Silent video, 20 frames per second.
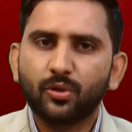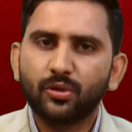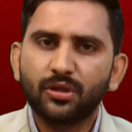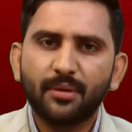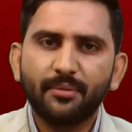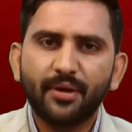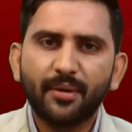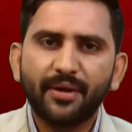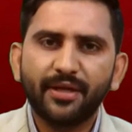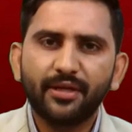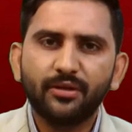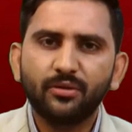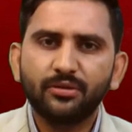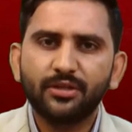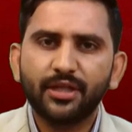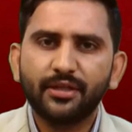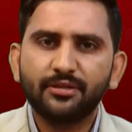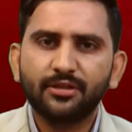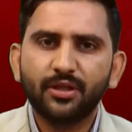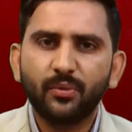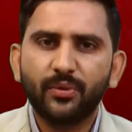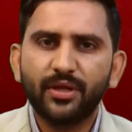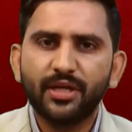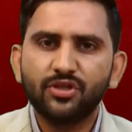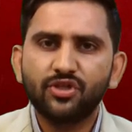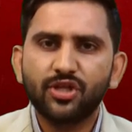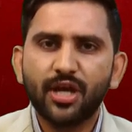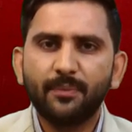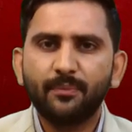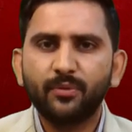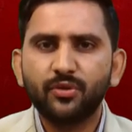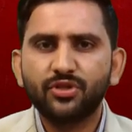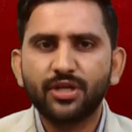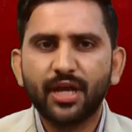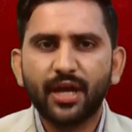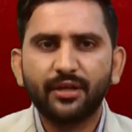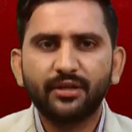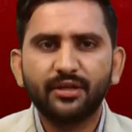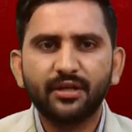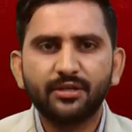कोरोना महामारी को देखते हुए जयपुर
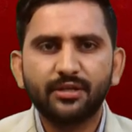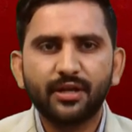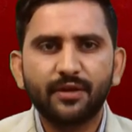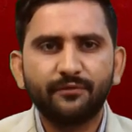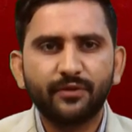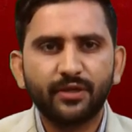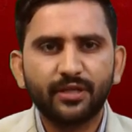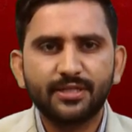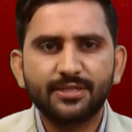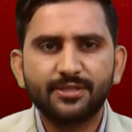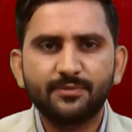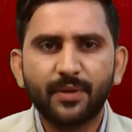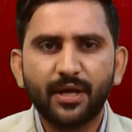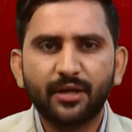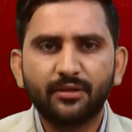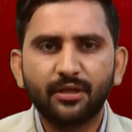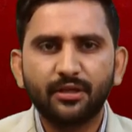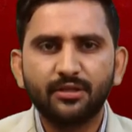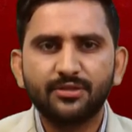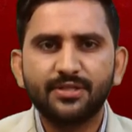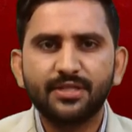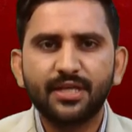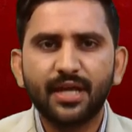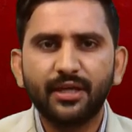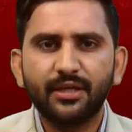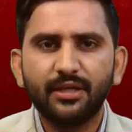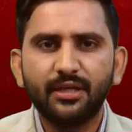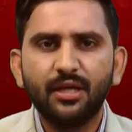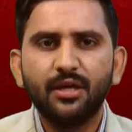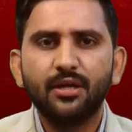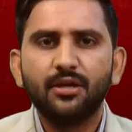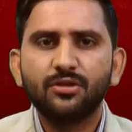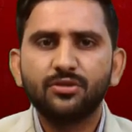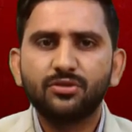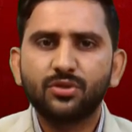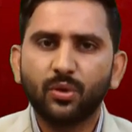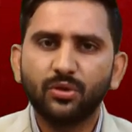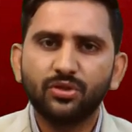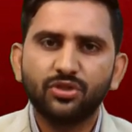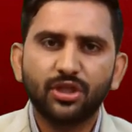शहर के ट्रैफिक इंस्पेक्टर सीआई
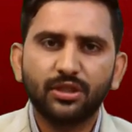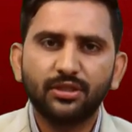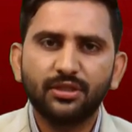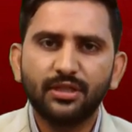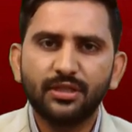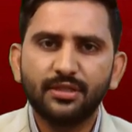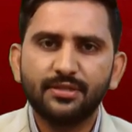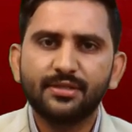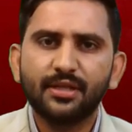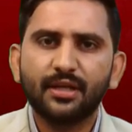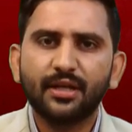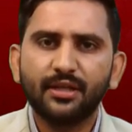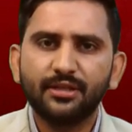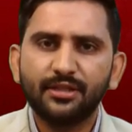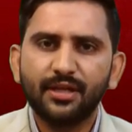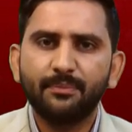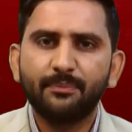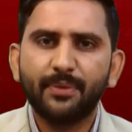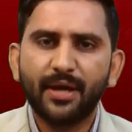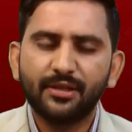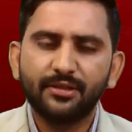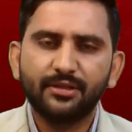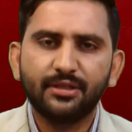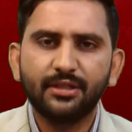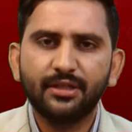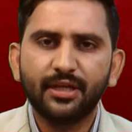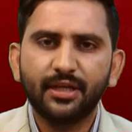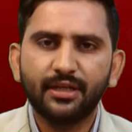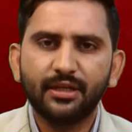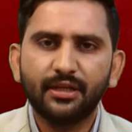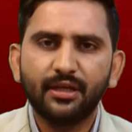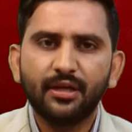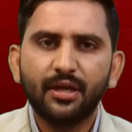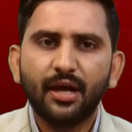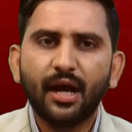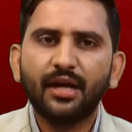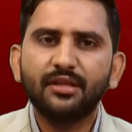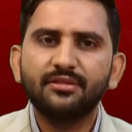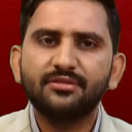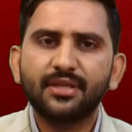सोनचंद की सराहनीय पहल की गई
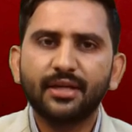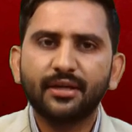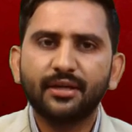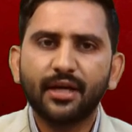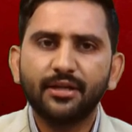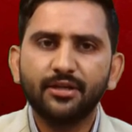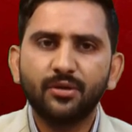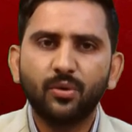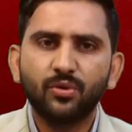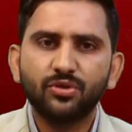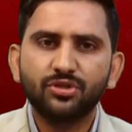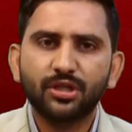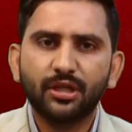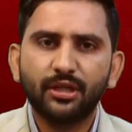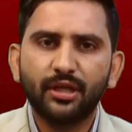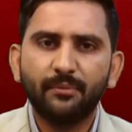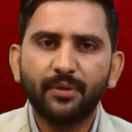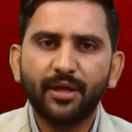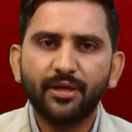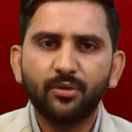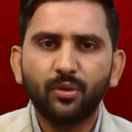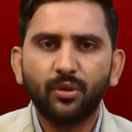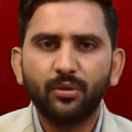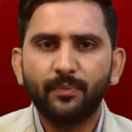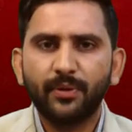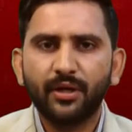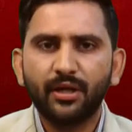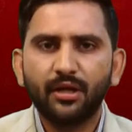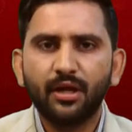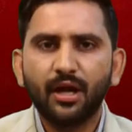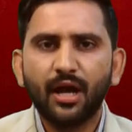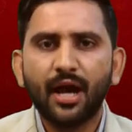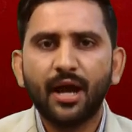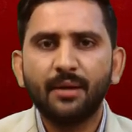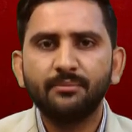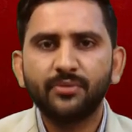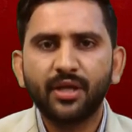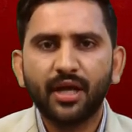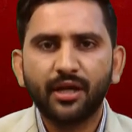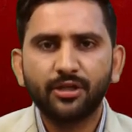आज सरकारी होस्टल एमआई रोड पर
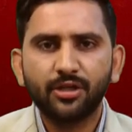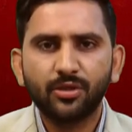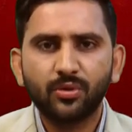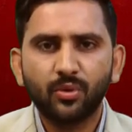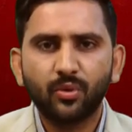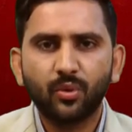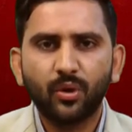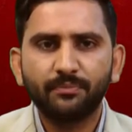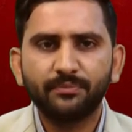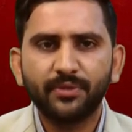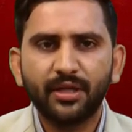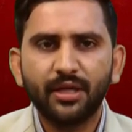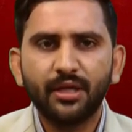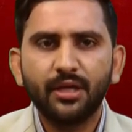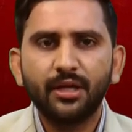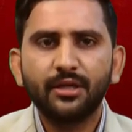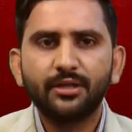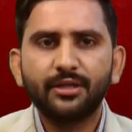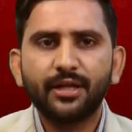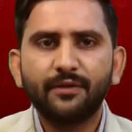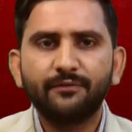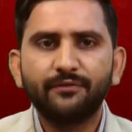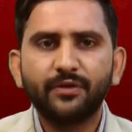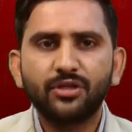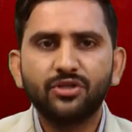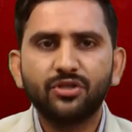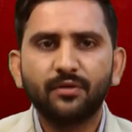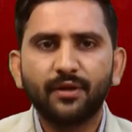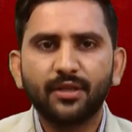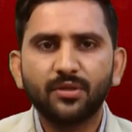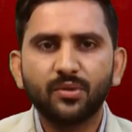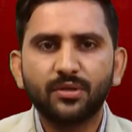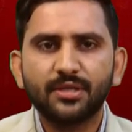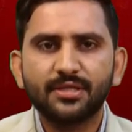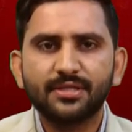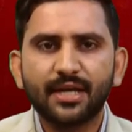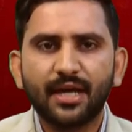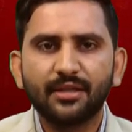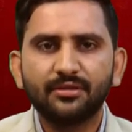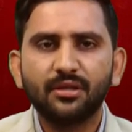आम नागरिकों को अपने ट्रैफिक जवानों के
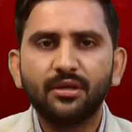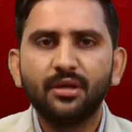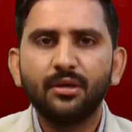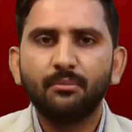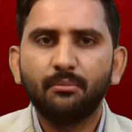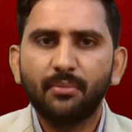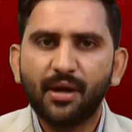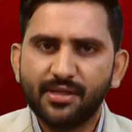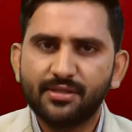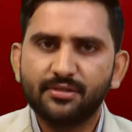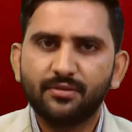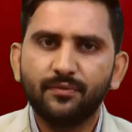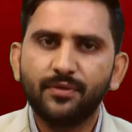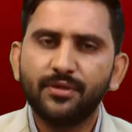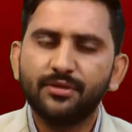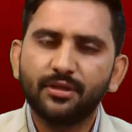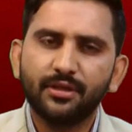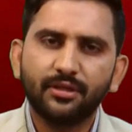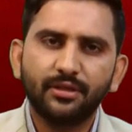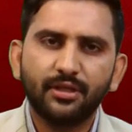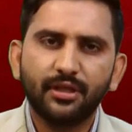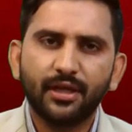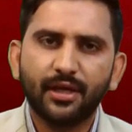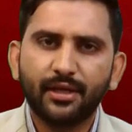साथ मास्क वितरण किया